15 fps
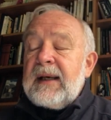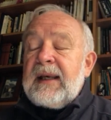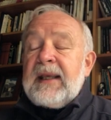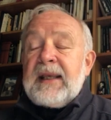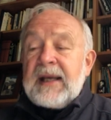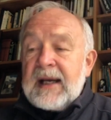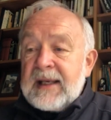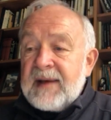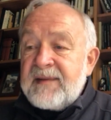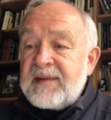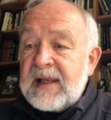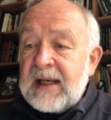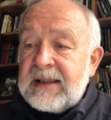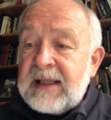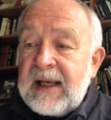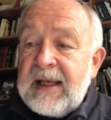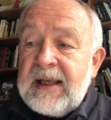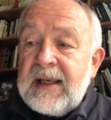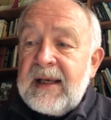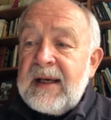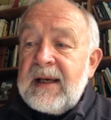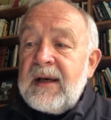i jakie
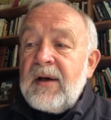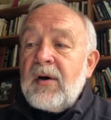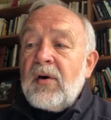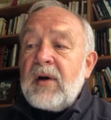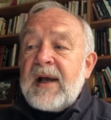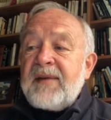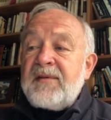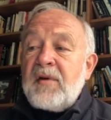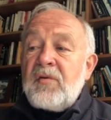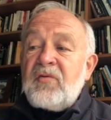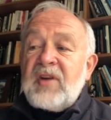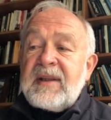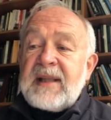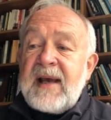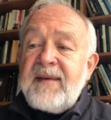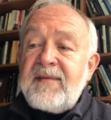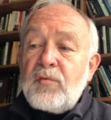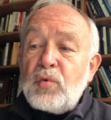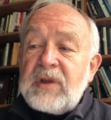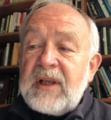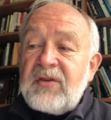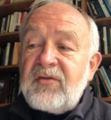strategie okazują się
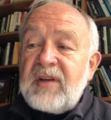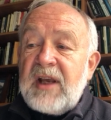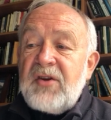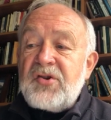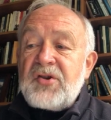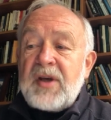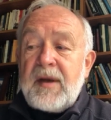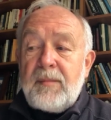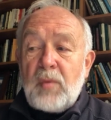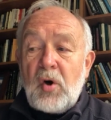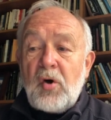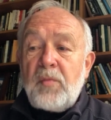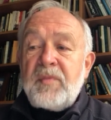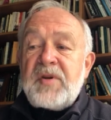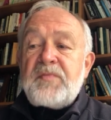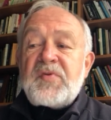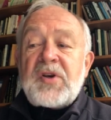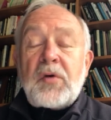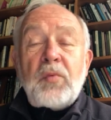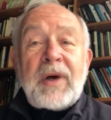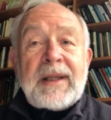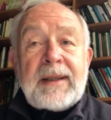najskuteczniejsze i mogą być
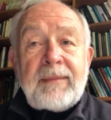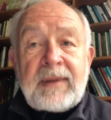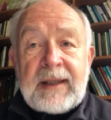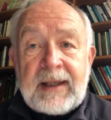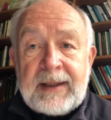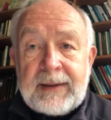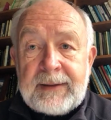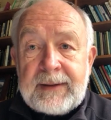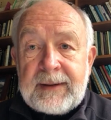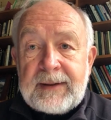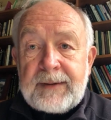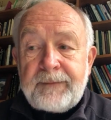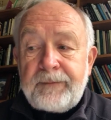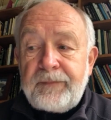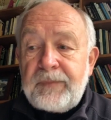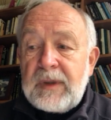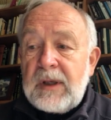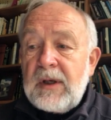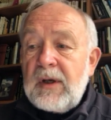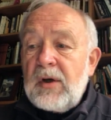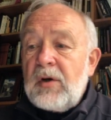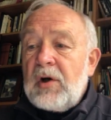przykładem dla innych.
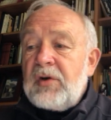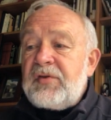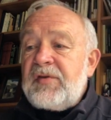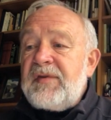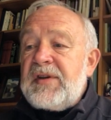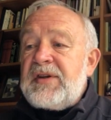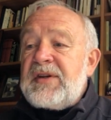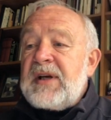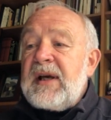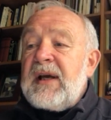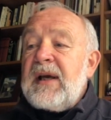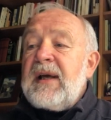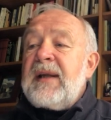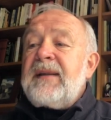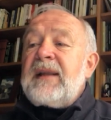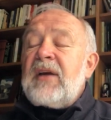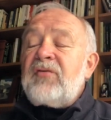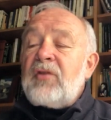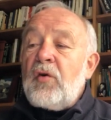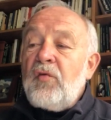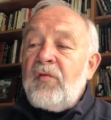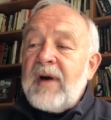Oczywiście
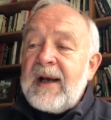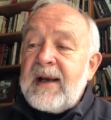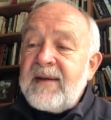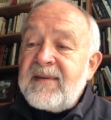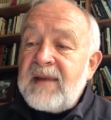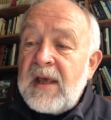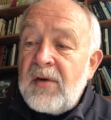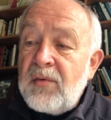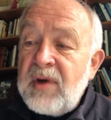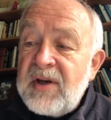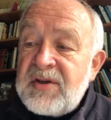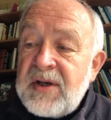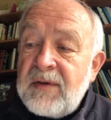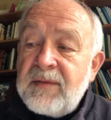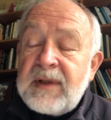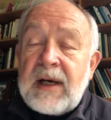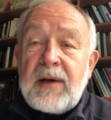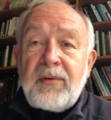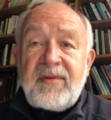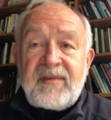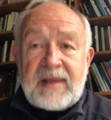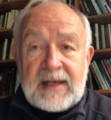nasza uwaga skieruje się na
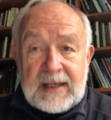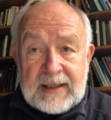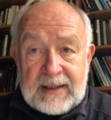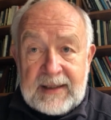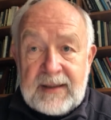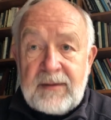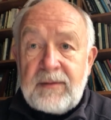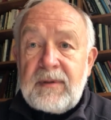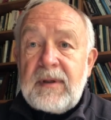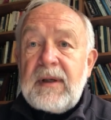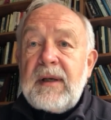Australię